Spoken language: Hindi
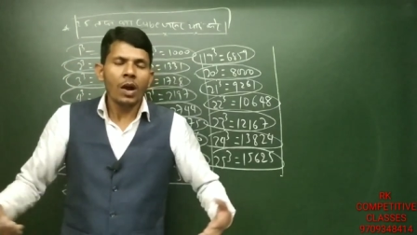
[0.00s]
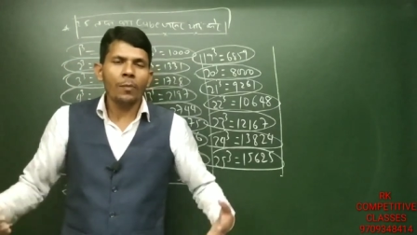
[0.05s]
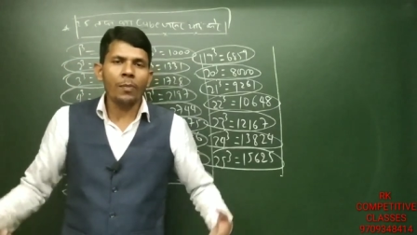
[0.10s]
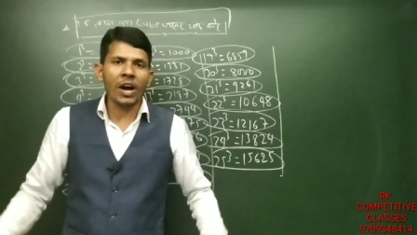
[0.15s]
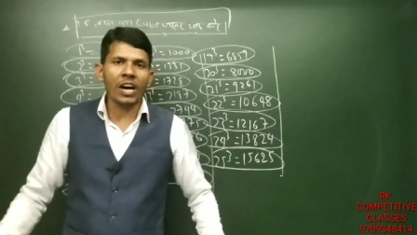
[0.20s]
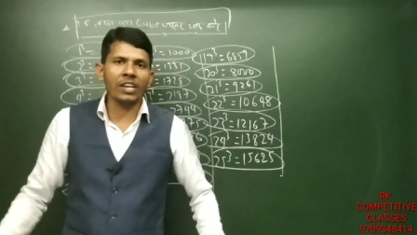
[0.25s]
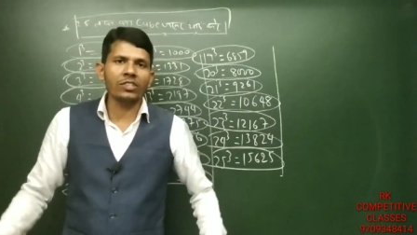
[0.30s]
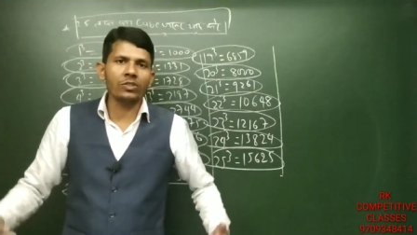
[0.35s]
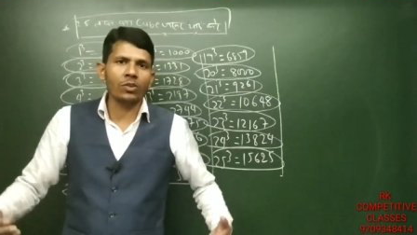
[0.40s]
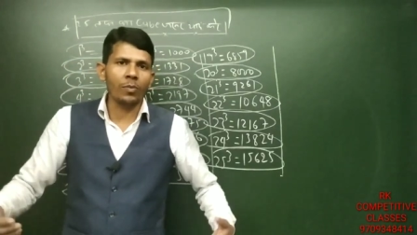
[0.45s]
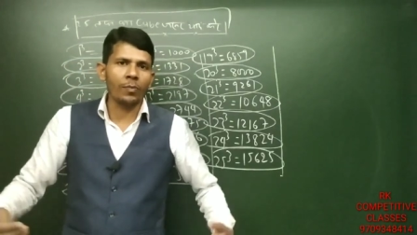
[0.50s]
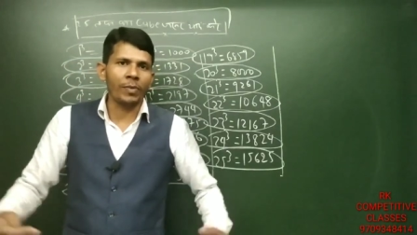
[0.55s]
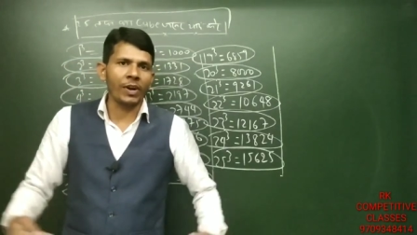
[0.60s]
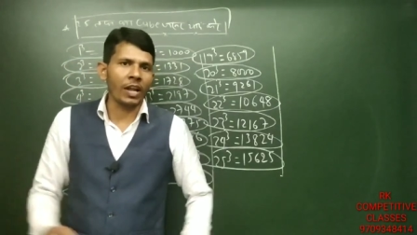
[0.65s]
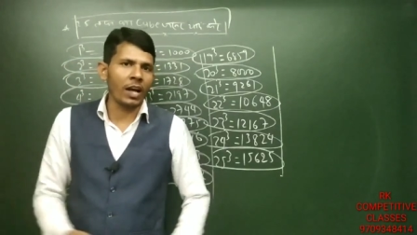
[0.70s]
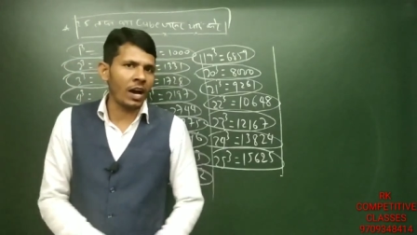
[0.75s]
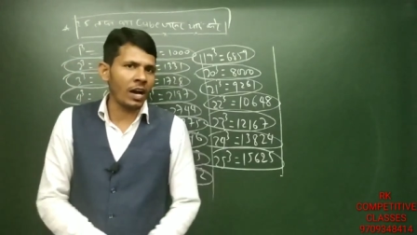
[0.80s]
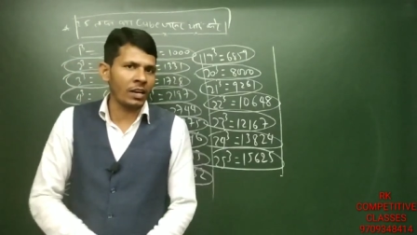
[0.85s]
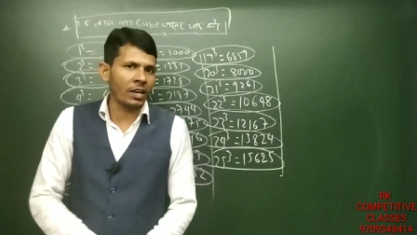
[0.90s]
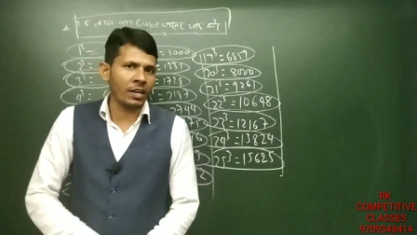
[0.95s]
पांच को
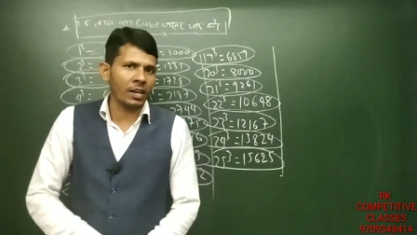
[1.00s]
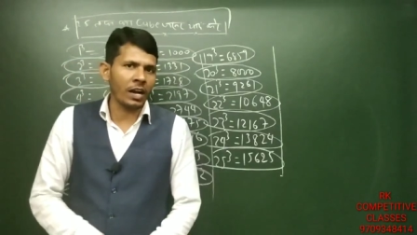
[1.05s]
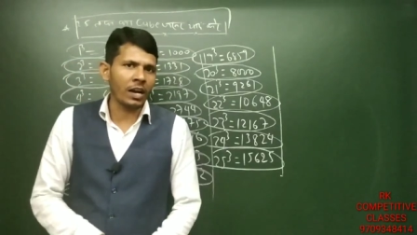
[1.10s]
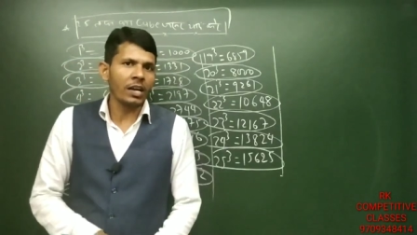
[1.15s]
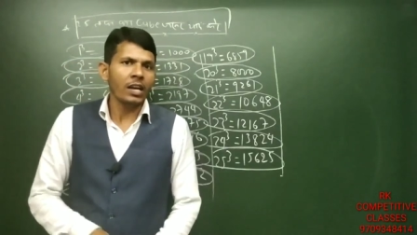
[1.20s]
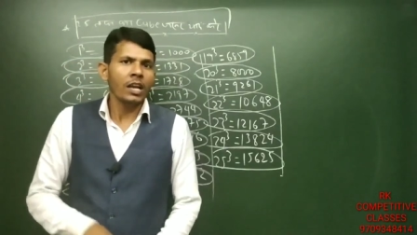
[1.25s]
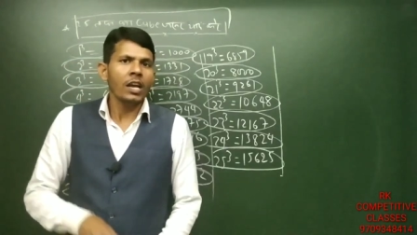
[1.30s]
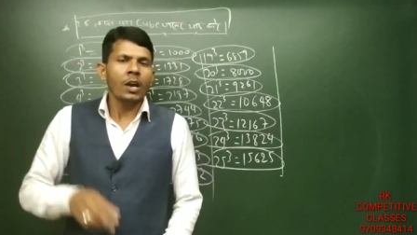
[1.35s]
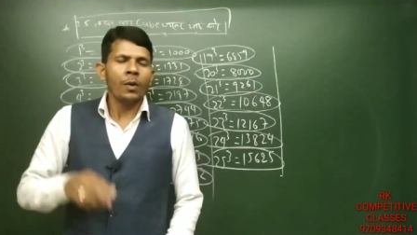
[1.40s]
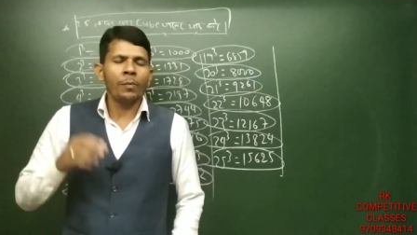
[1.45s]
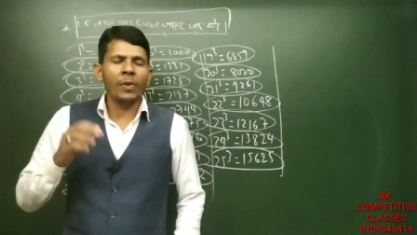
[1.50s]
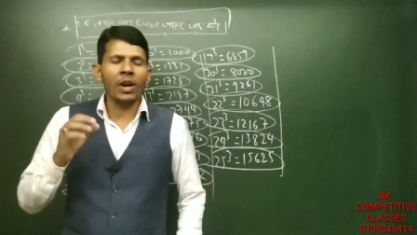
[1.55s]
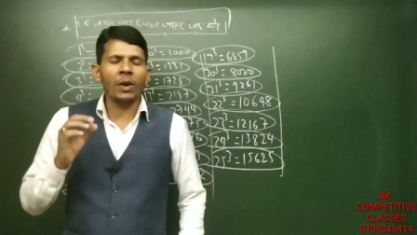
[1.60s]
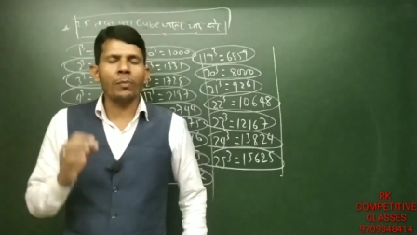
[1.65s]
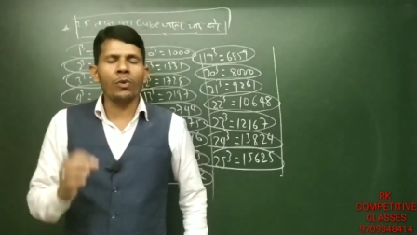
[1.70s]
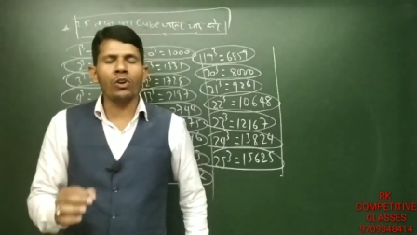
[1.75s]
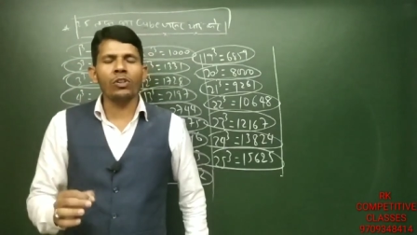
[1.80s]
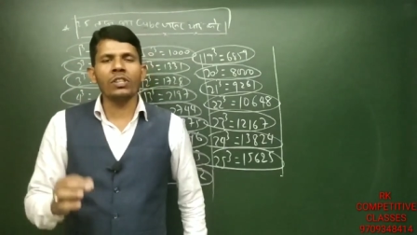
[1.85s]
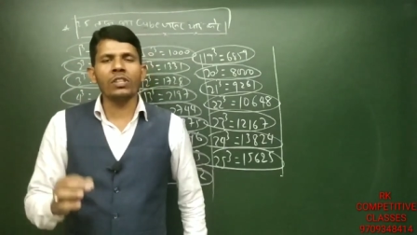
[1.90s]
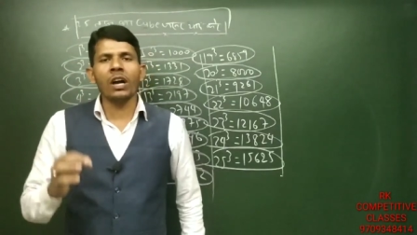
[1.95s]
बढ़ा लेना है मैं
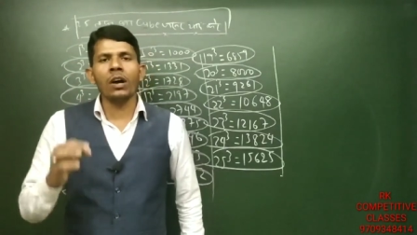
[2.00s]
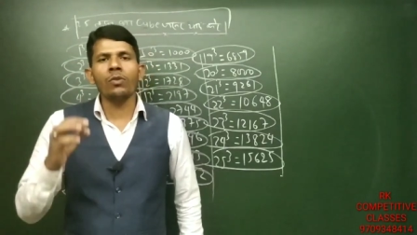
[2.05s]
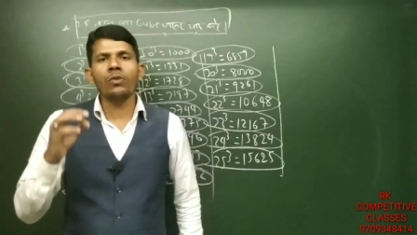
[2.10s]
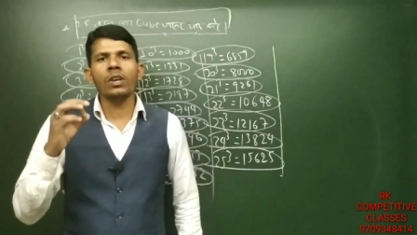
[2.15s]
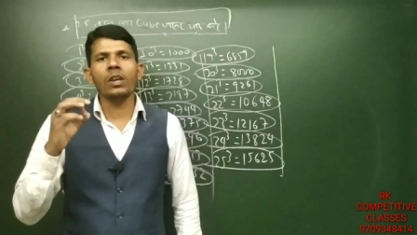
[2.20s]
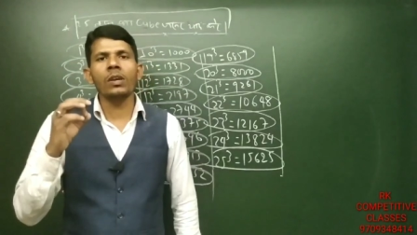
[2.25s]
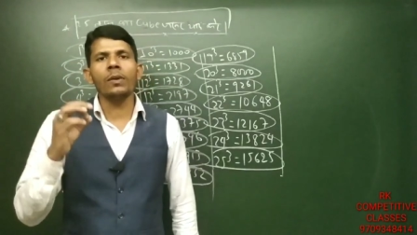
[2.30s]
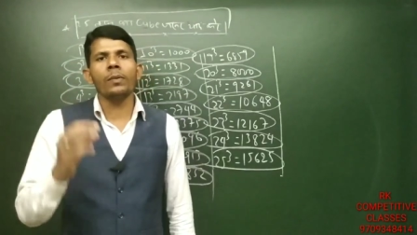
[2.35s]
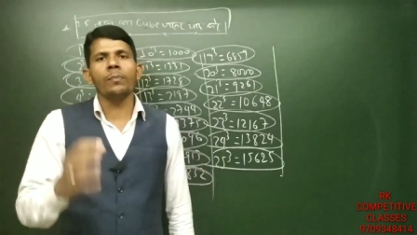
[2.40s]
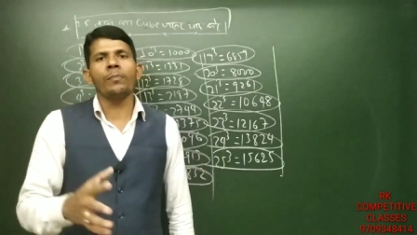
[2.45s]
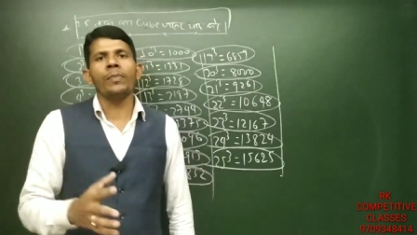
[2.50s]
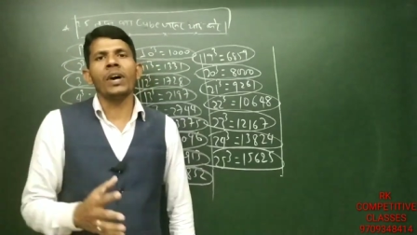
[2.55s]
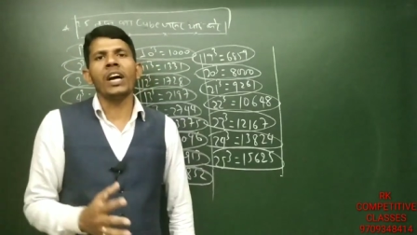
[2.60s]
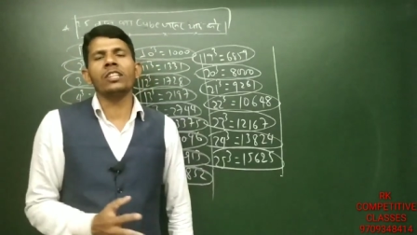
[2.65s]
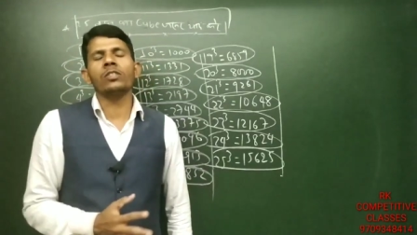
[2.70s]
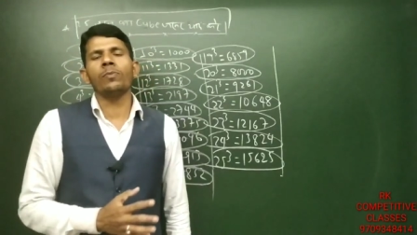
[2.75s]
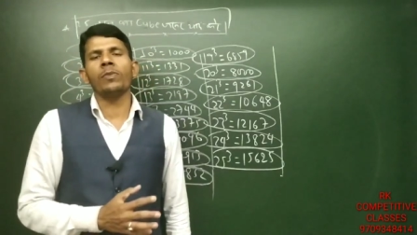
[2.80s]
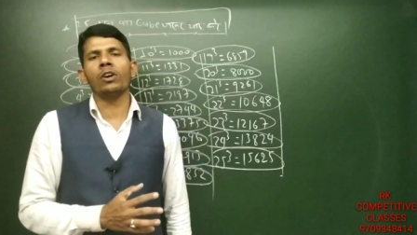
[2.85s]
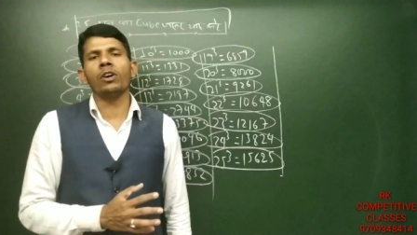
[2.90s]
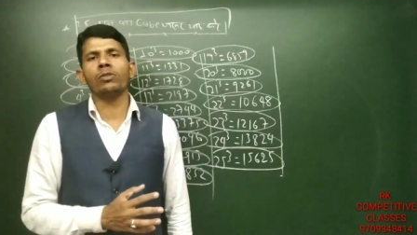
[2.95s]
बोलता हूं कि
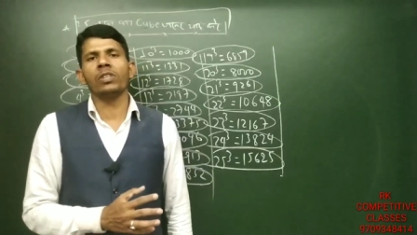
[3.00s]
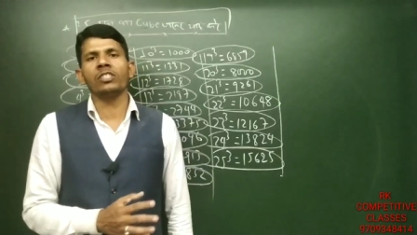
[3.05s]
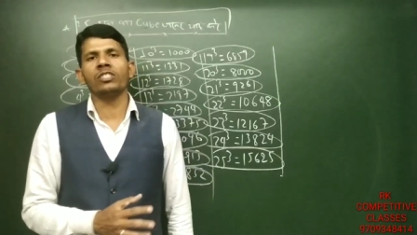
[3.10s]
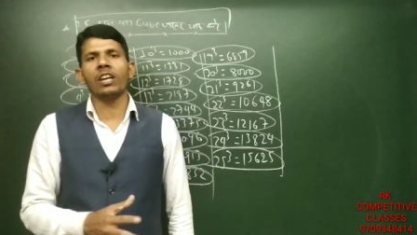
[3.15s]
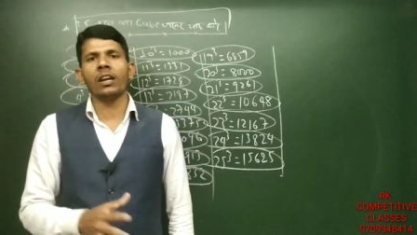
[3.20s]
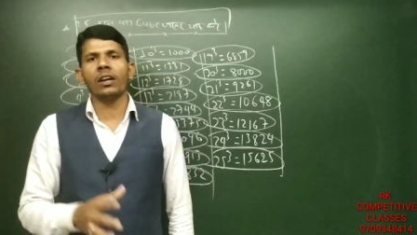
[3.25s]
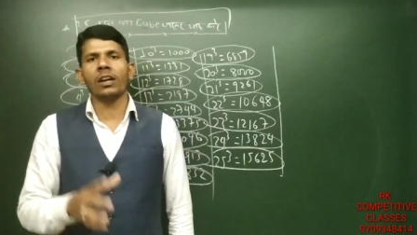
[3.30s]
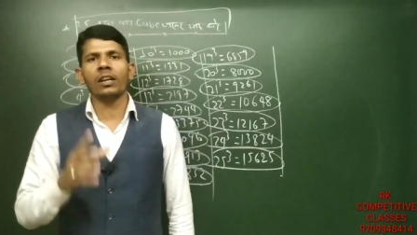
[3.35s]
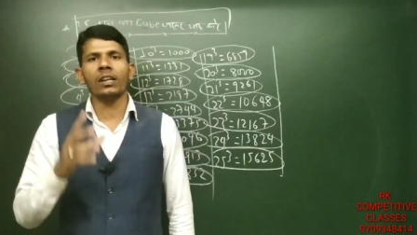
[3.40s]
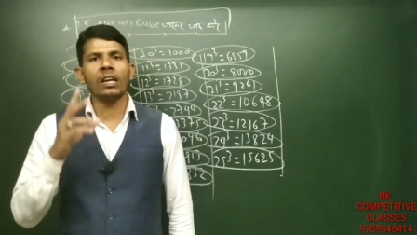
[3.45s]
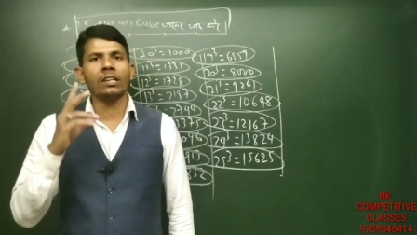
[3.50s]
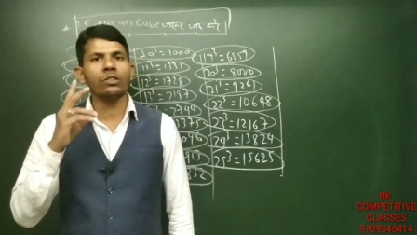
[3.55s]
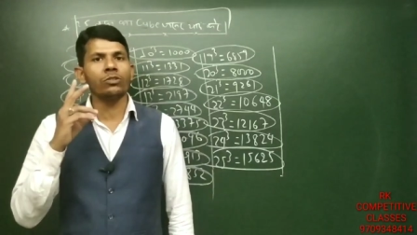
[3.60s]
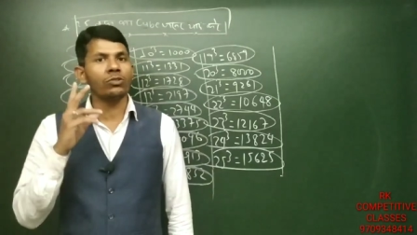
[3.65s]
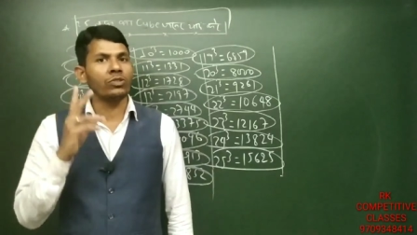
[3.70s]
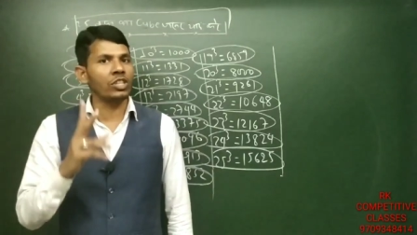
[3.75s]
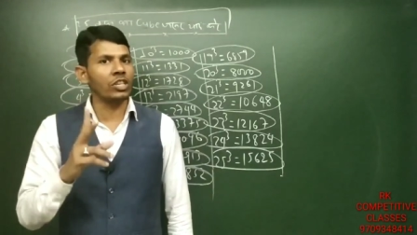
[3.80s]
मैथ बहुत अच्छा करना है तो